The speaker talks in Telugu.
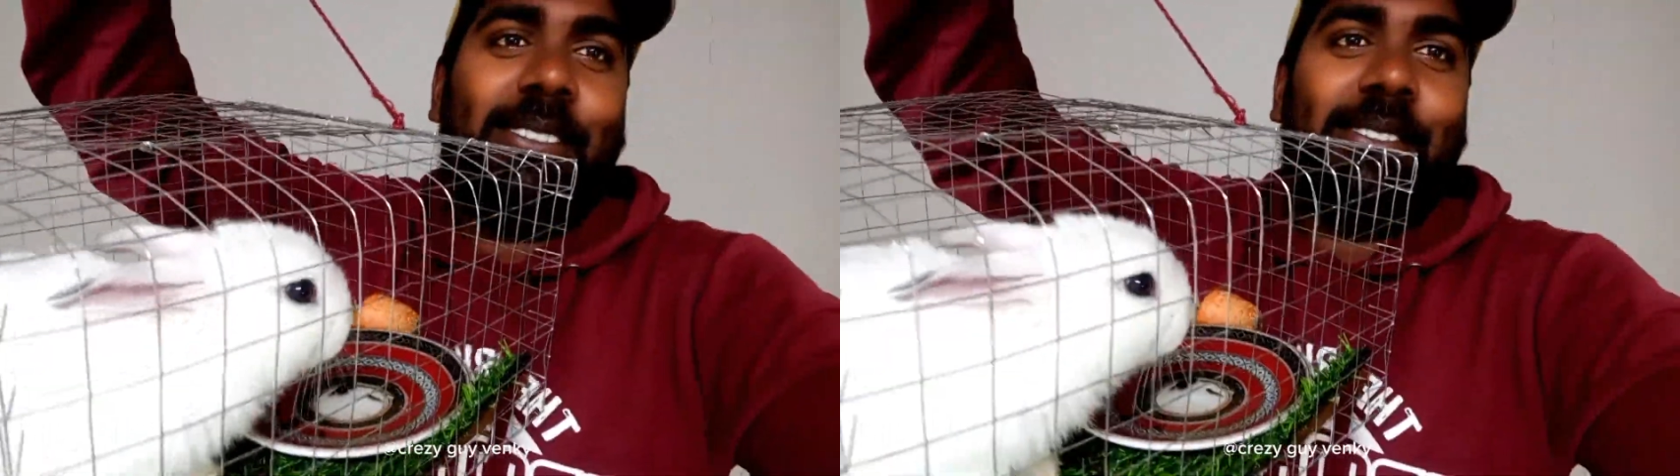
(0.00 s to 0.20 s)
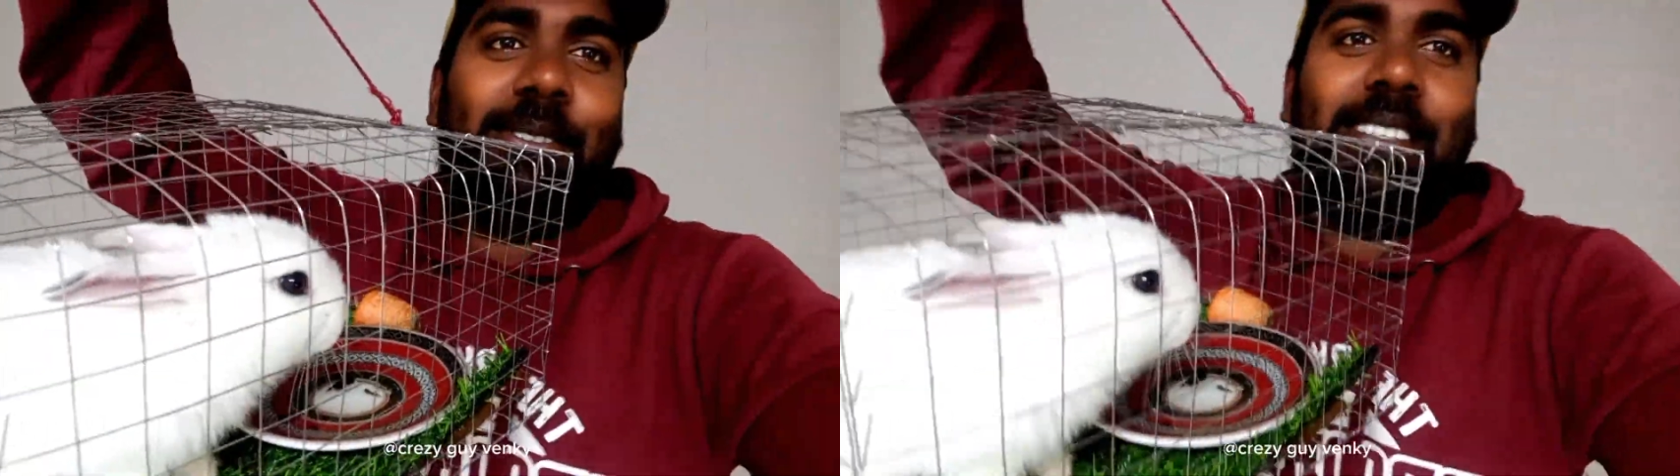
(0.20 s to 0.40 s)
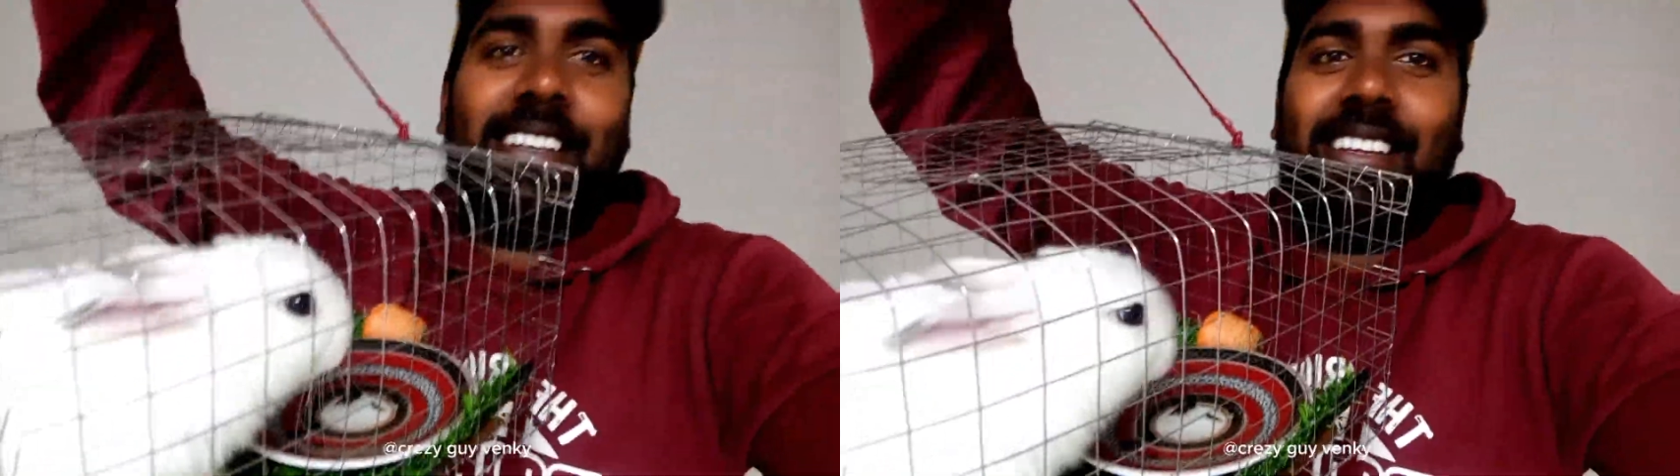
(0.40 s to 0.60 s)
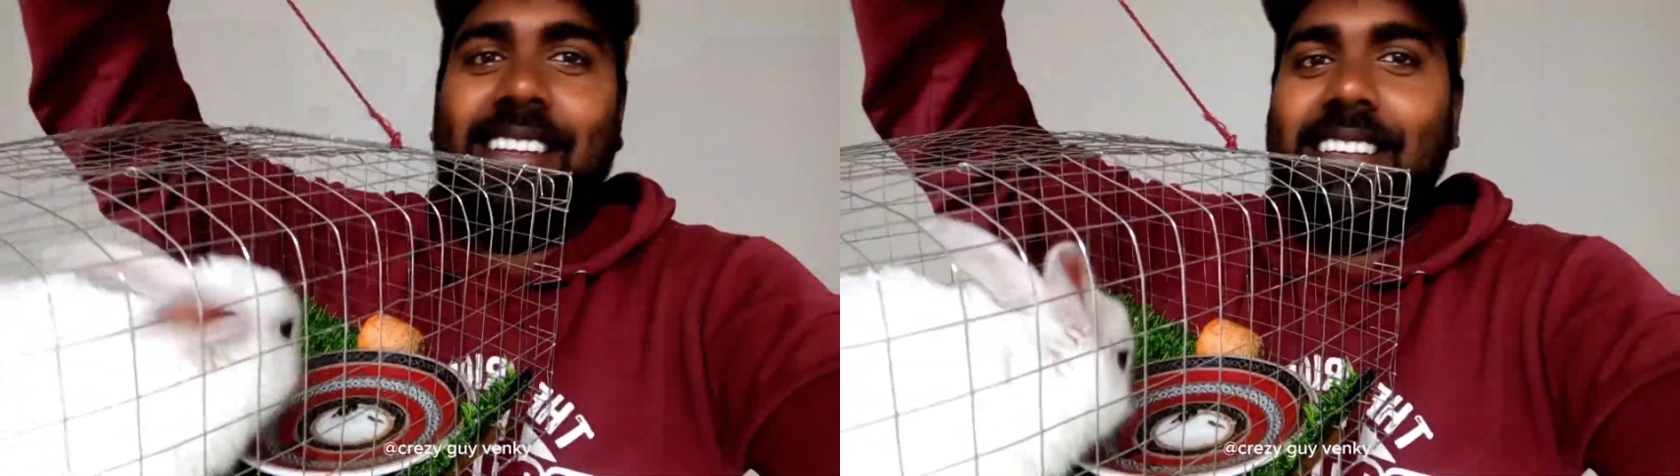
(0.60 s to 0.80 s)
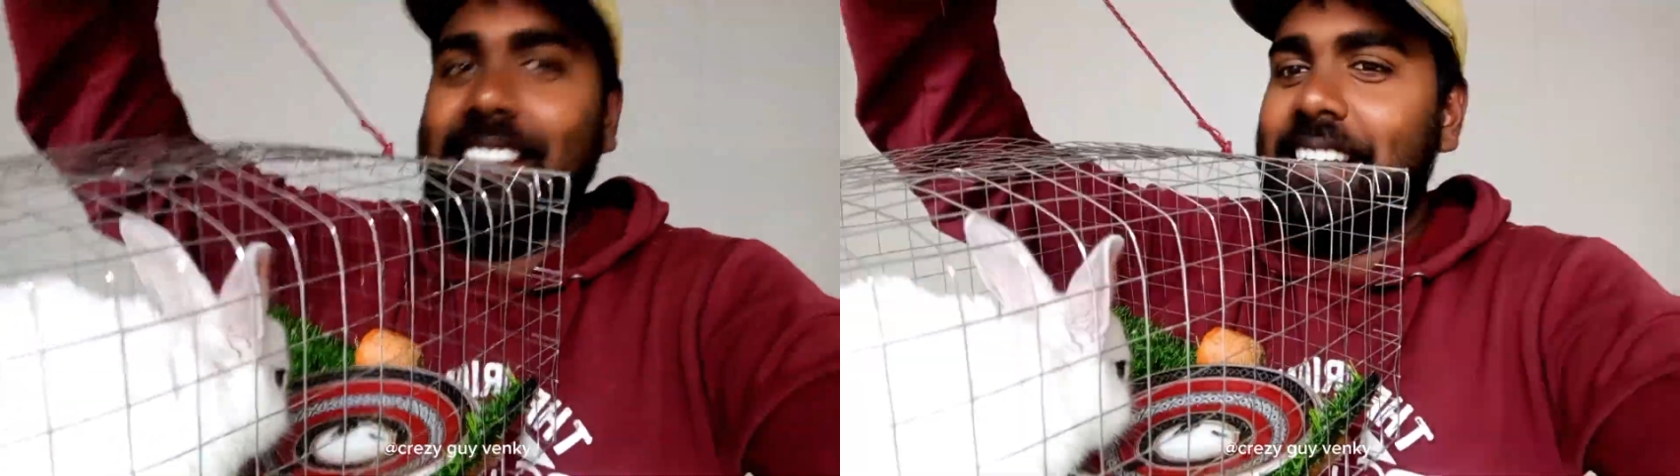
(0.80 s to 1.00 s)
ఉందో చూసారు
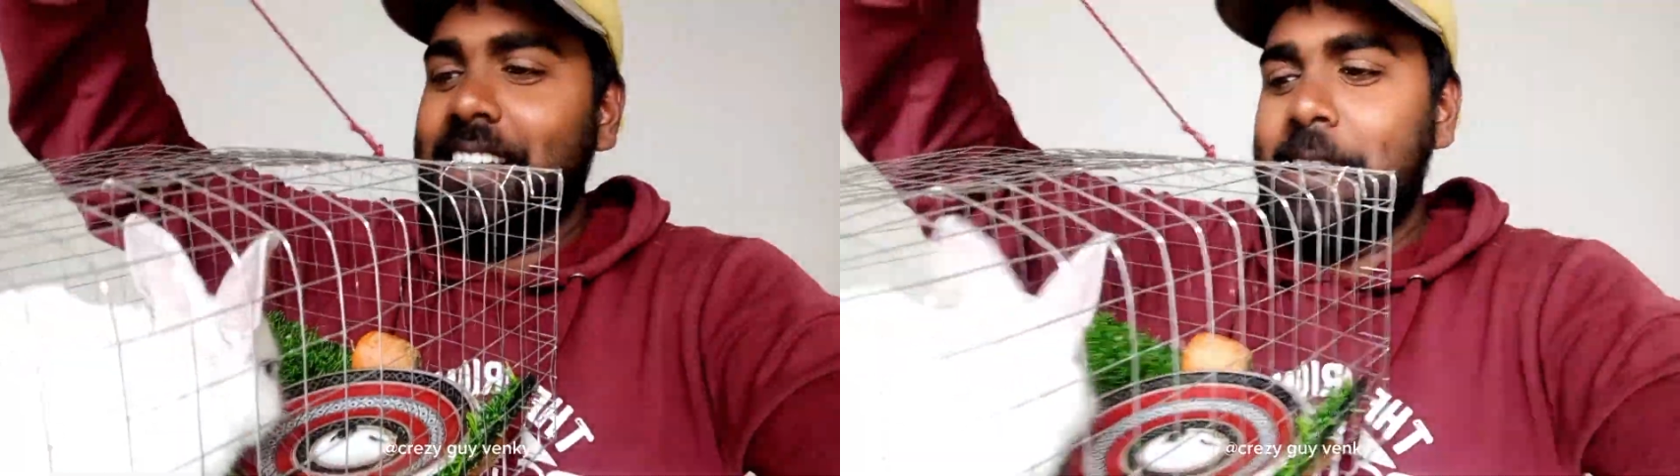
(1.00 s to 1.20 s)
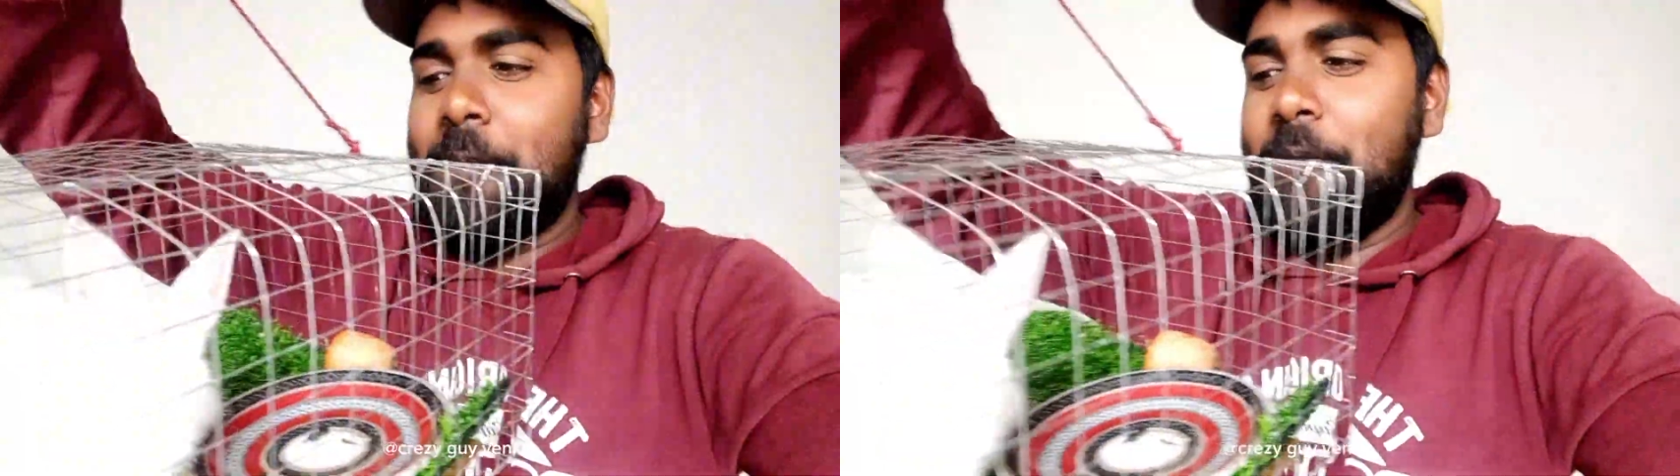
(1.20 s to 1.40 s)
కదా చాలా